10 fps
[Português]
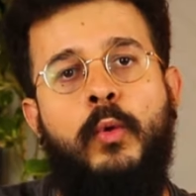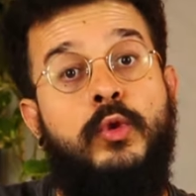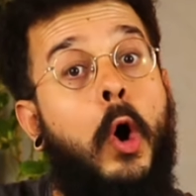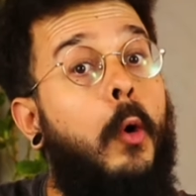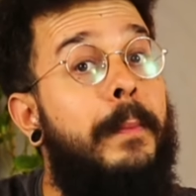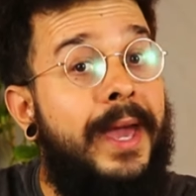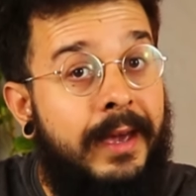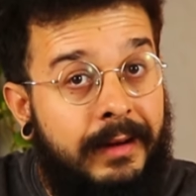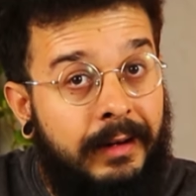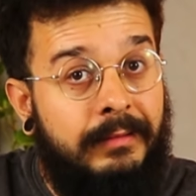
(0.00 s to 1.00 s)
o
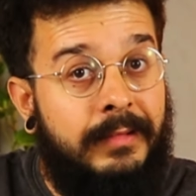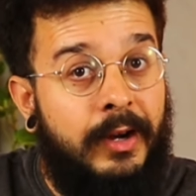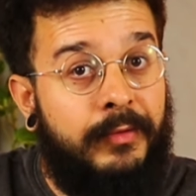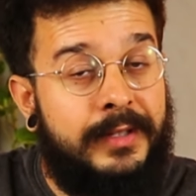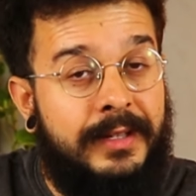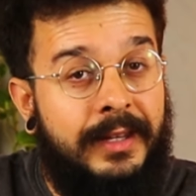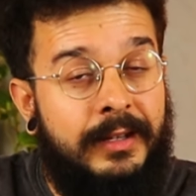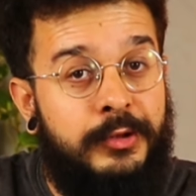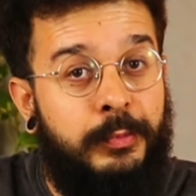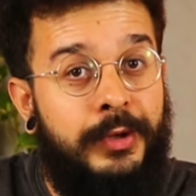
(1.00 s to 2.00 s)
Dollmaker, né, o
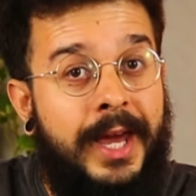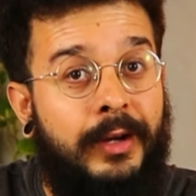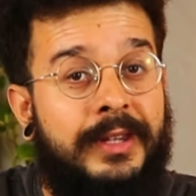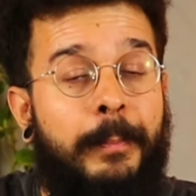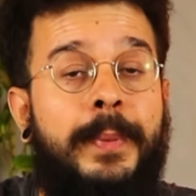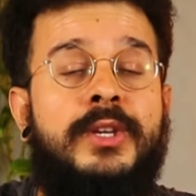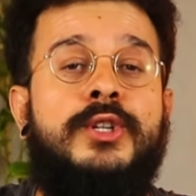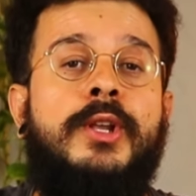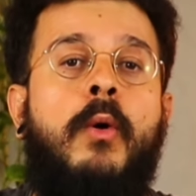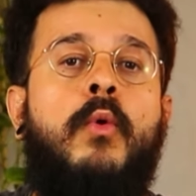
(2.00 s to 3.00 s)
fazedeiro de boneco, tá
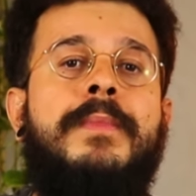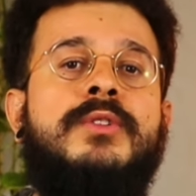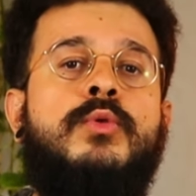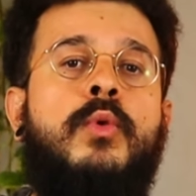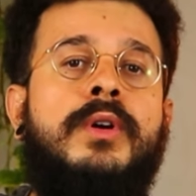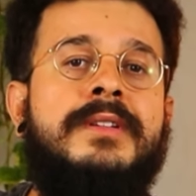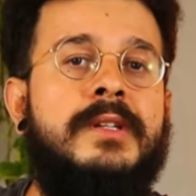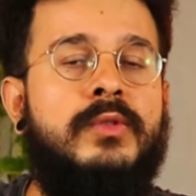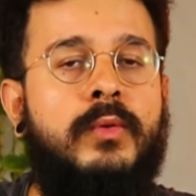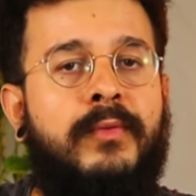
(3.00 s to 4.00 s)
pedindo algumas
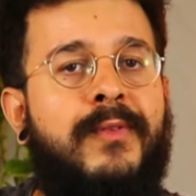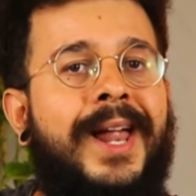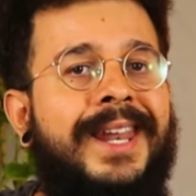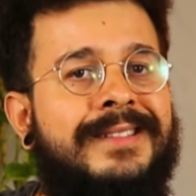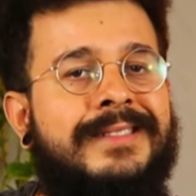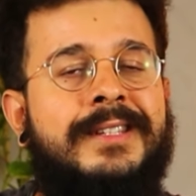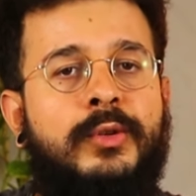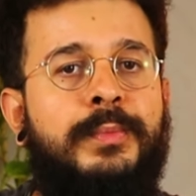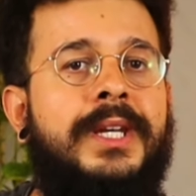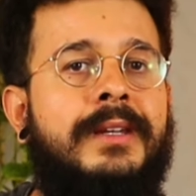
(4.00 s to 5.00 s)
coisas do
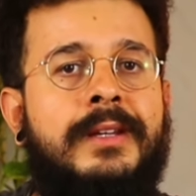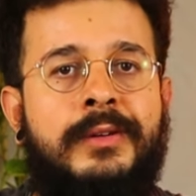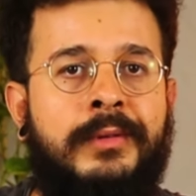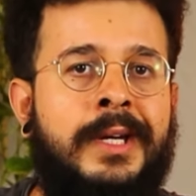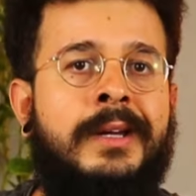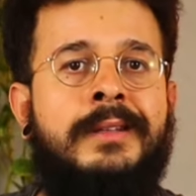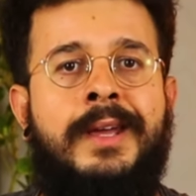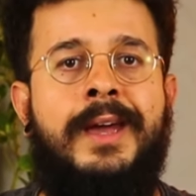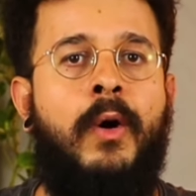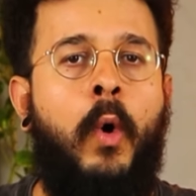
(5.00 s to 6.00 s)
falecido menininho
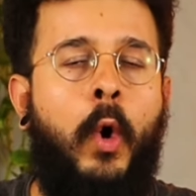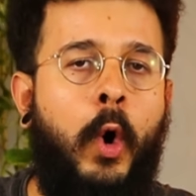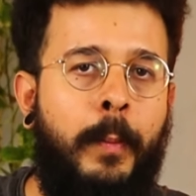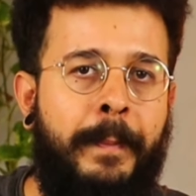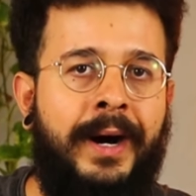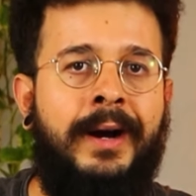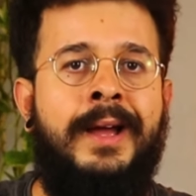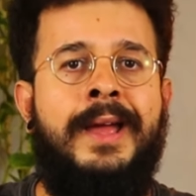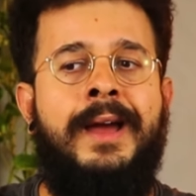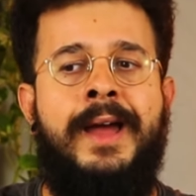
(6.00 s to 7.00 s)
né, roupa,
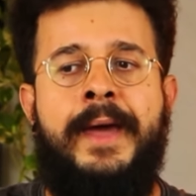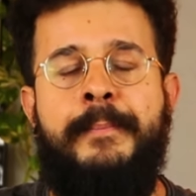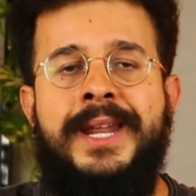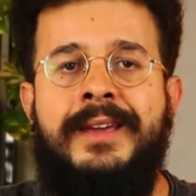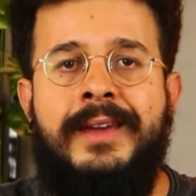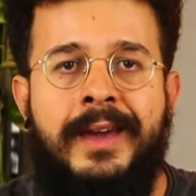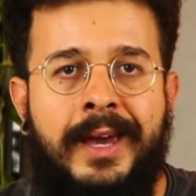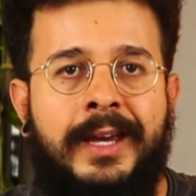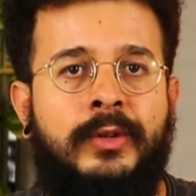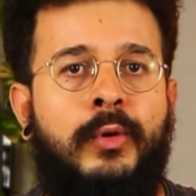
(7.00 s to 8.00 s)
é,
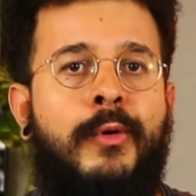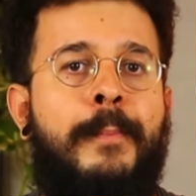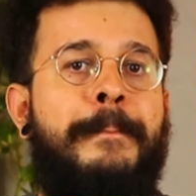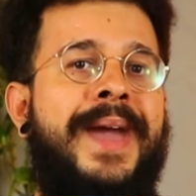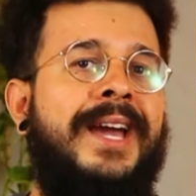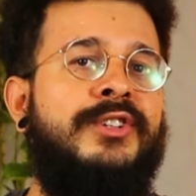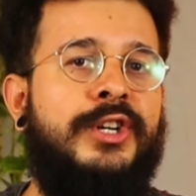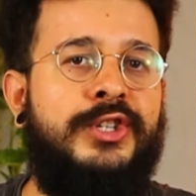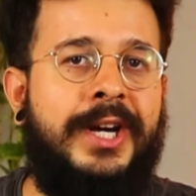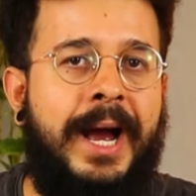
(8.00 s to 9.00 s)
brinquedo,
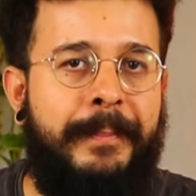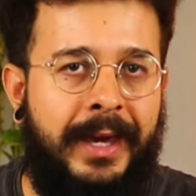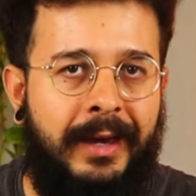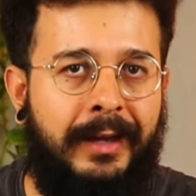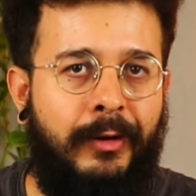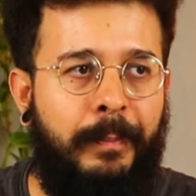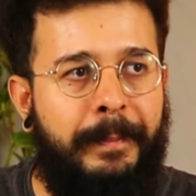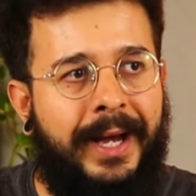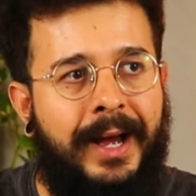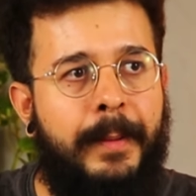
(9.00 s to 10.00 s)
mecha de cabelo,
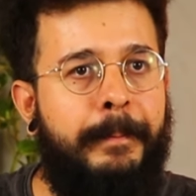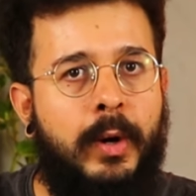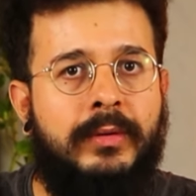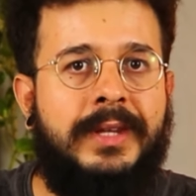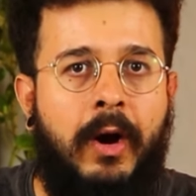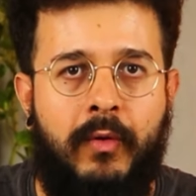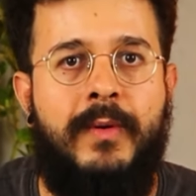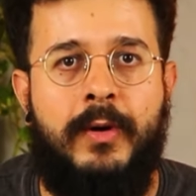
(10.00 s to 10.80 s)
para aprontar alguma